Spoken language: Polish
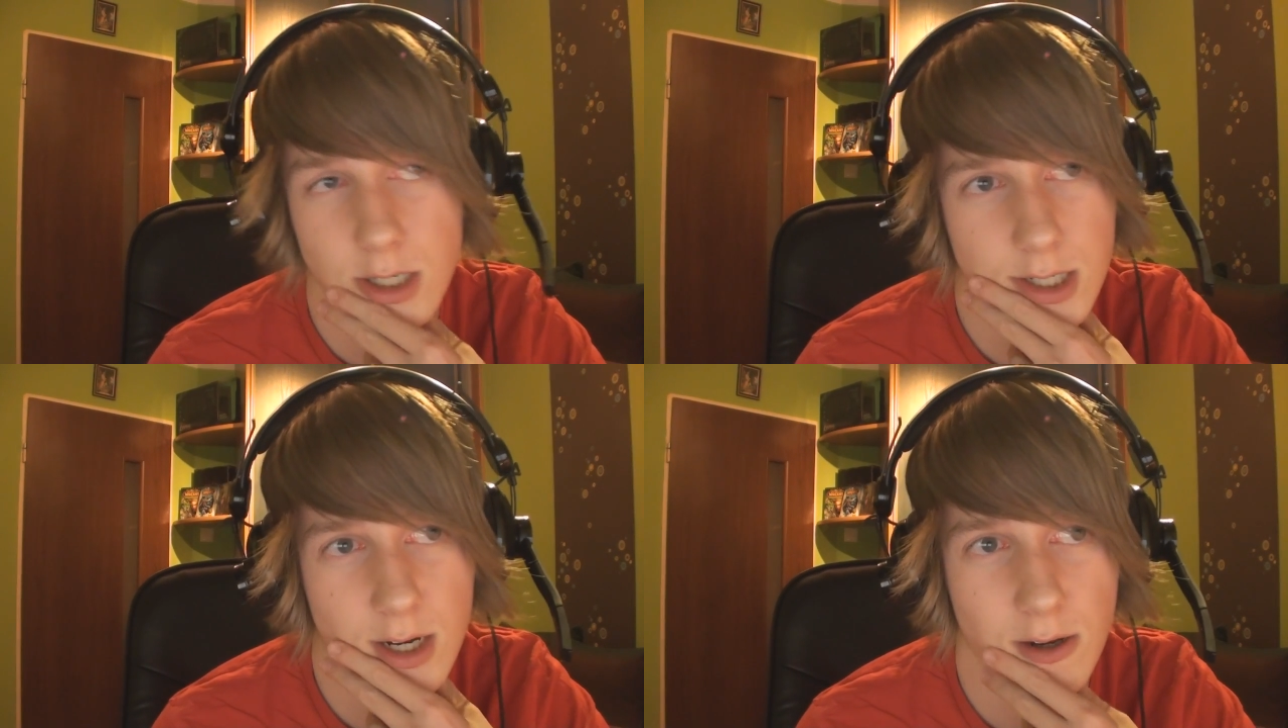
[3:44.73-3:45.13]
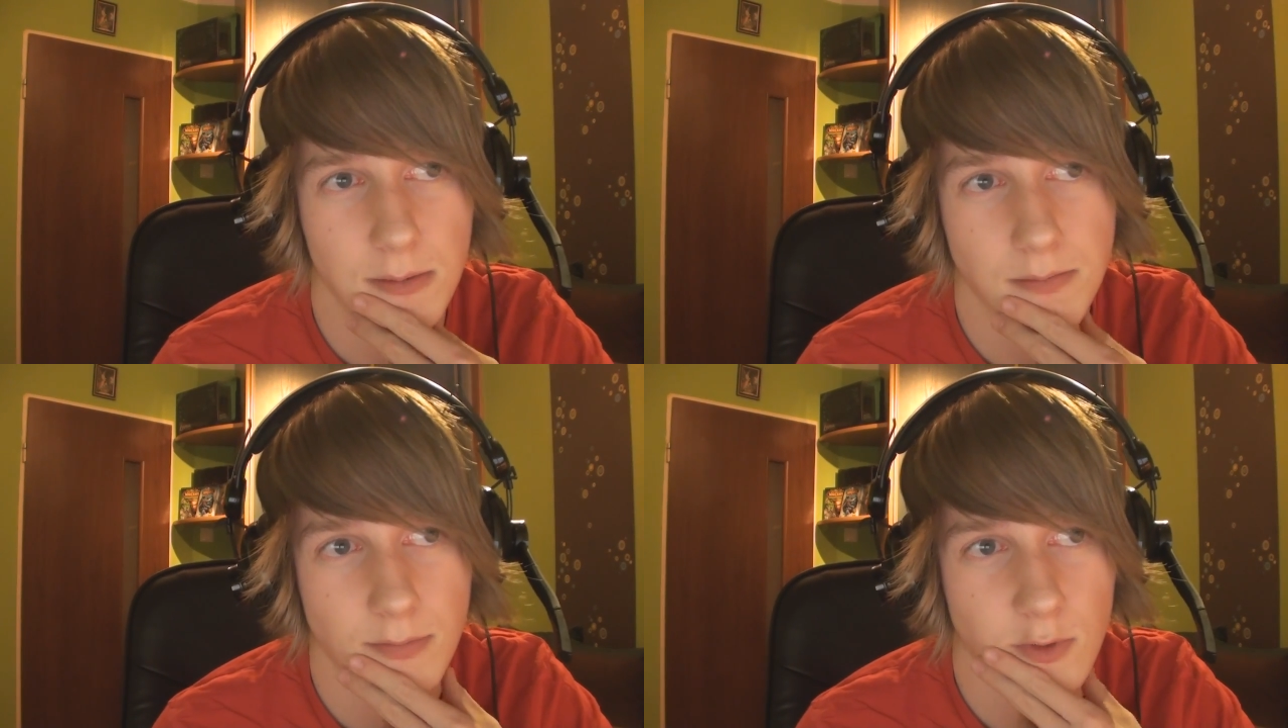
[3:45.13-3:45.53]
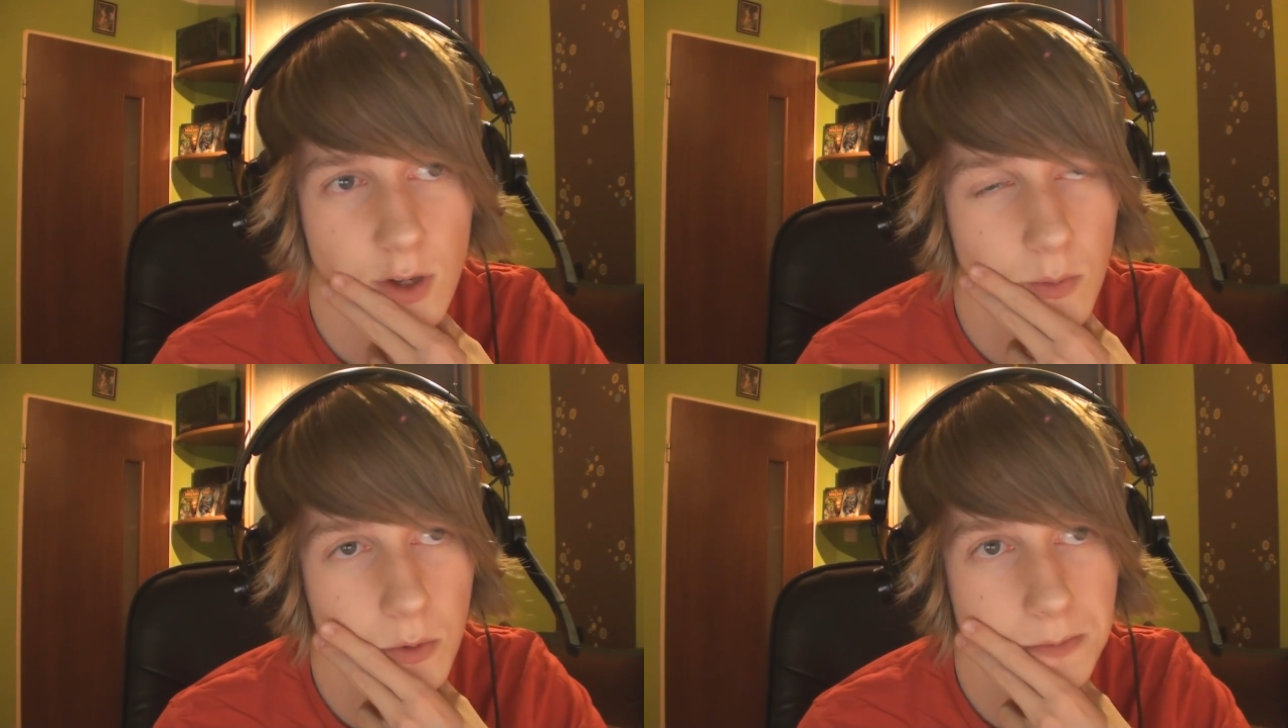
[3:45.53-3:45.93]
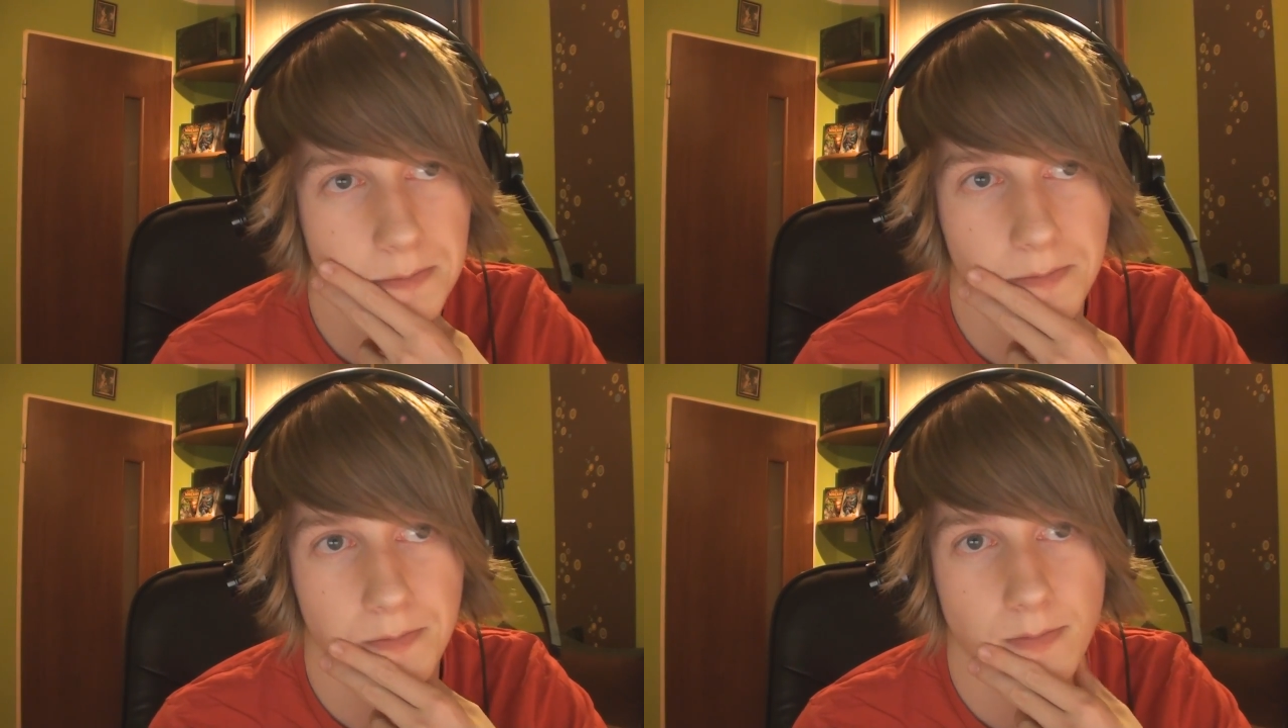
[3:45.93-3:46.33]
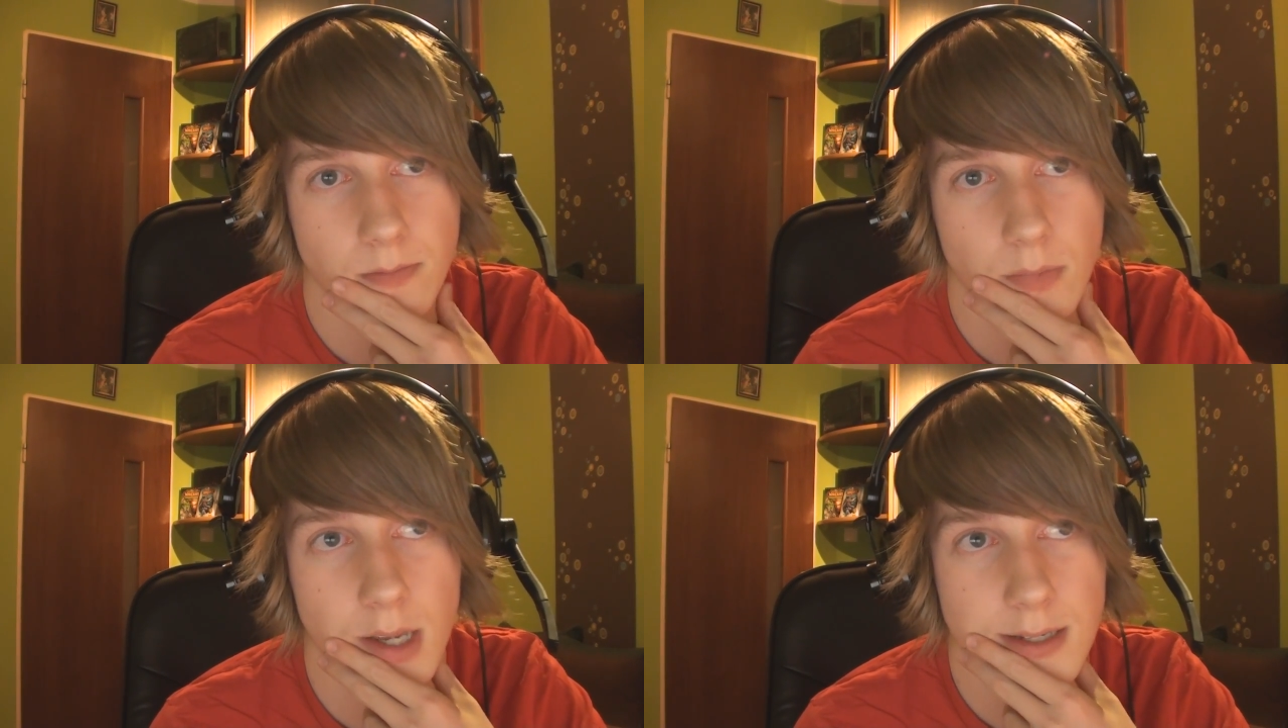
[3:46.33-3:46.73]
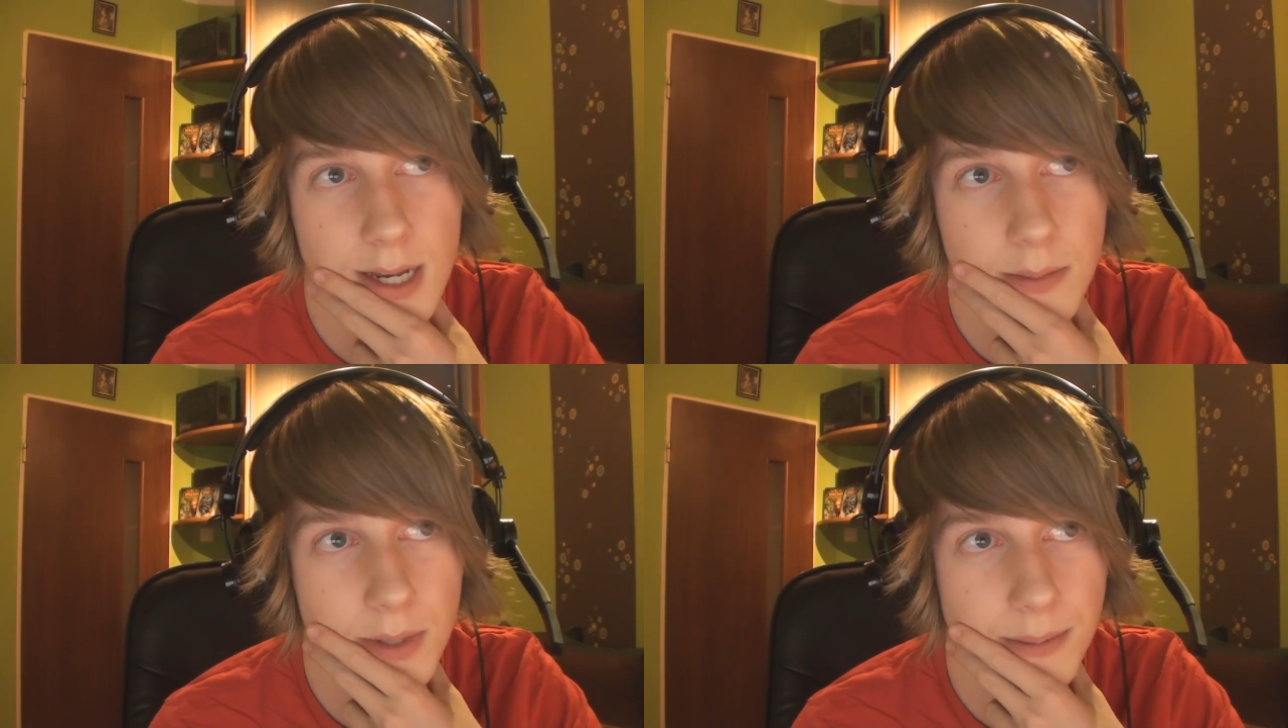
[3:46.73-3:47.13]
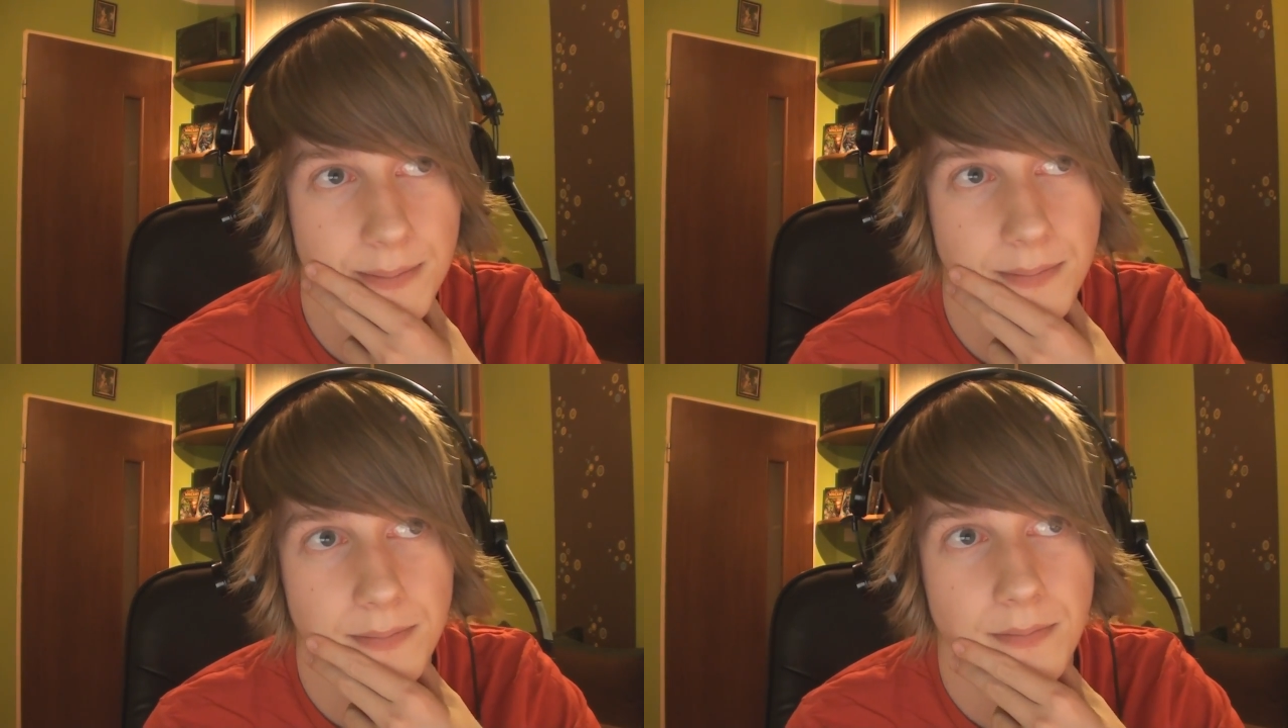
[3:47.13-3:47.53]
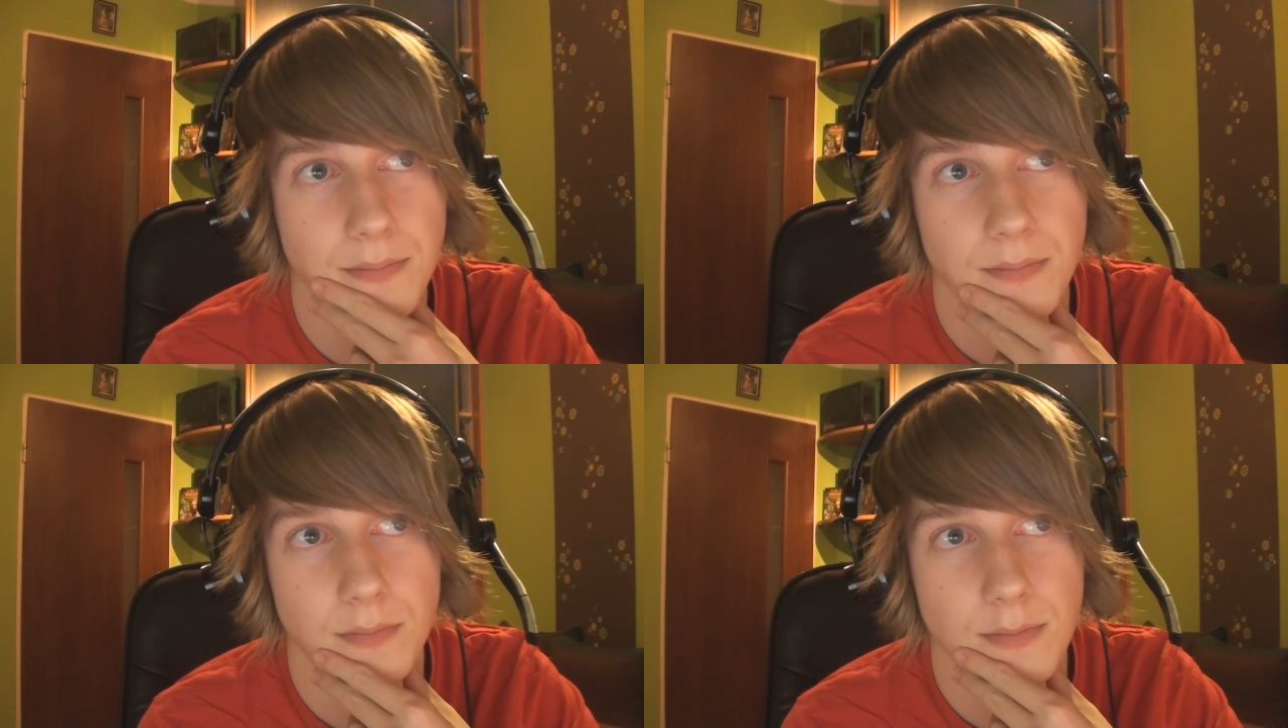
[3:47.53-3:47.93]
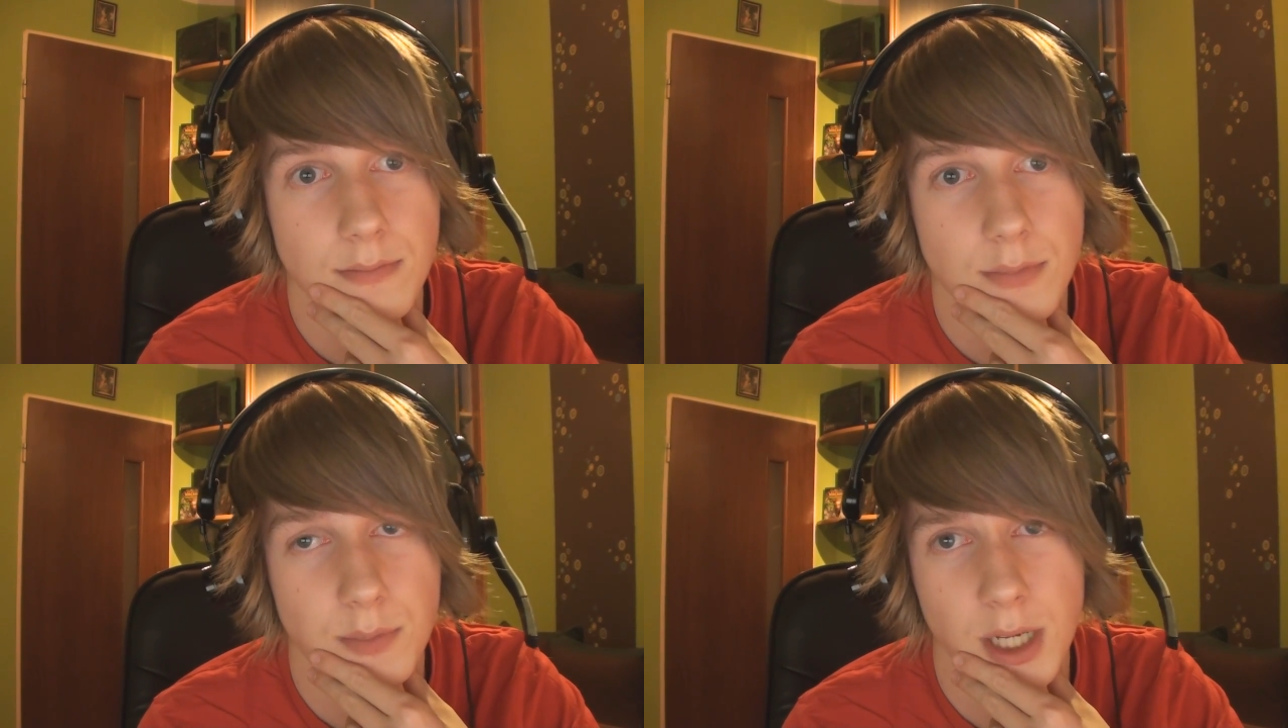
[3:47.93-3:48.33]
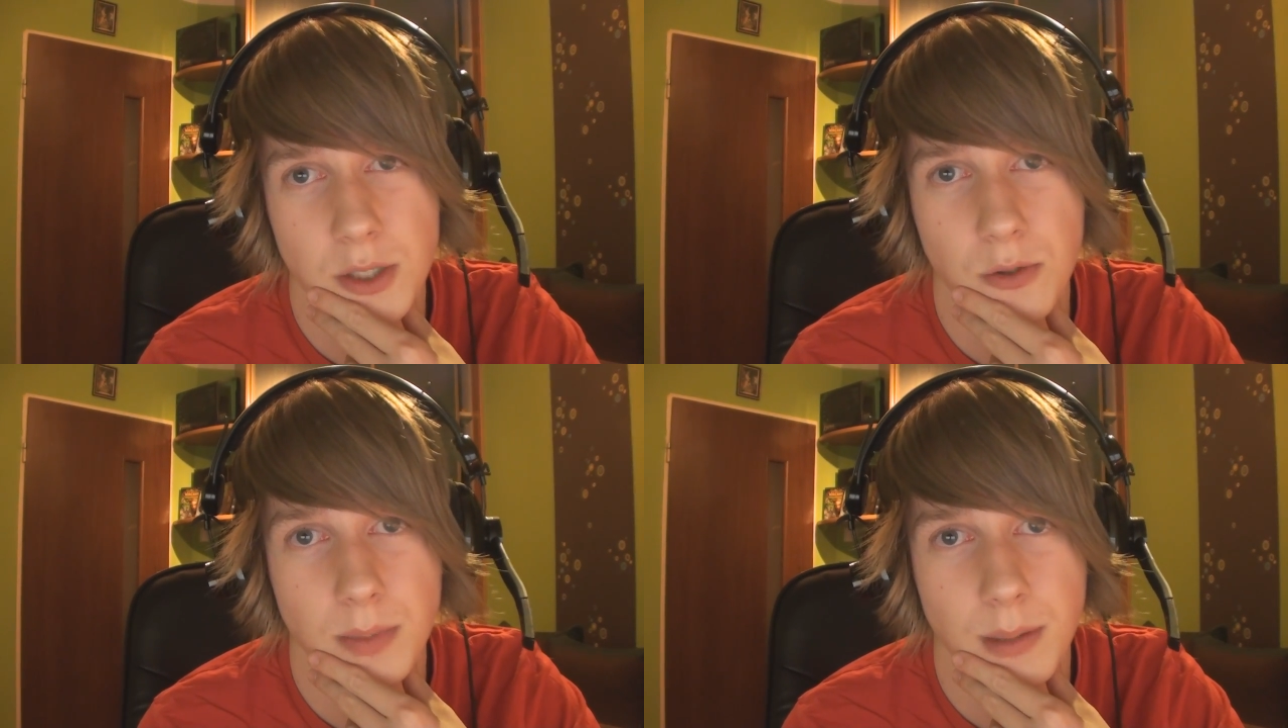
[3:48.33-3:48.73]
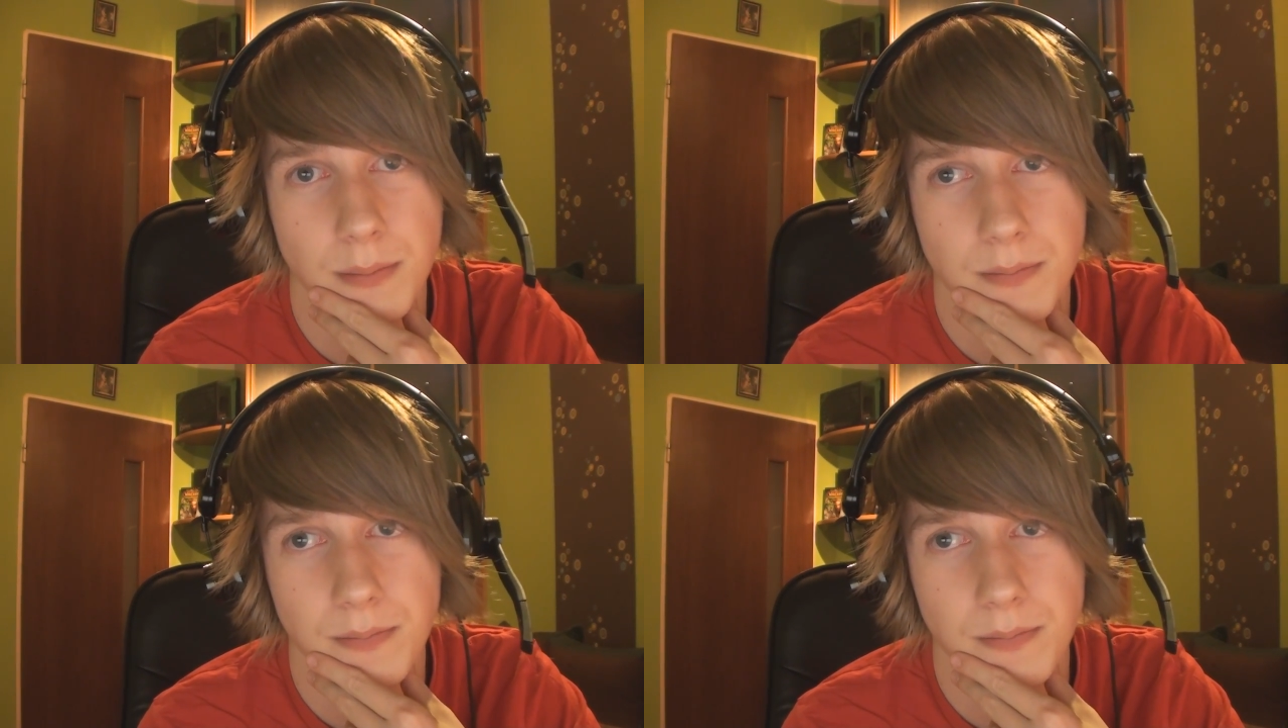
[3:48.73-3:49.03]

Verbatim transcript: Siedziałem w domu na Skype'ie przyjaciółmi.